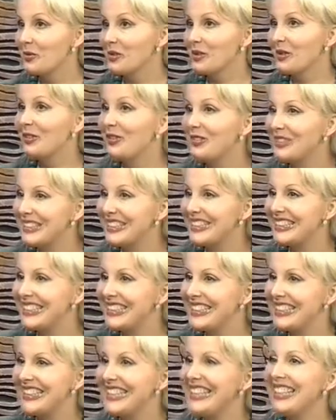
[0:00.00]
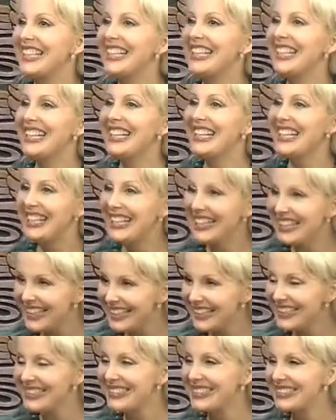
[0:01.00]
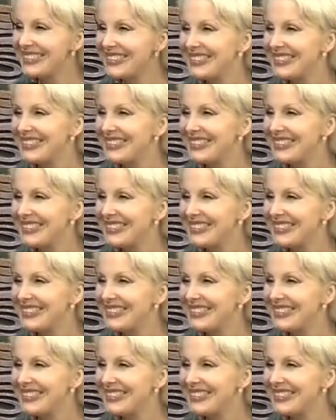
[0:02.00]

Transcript: это правда, это правда. Когда я поступал,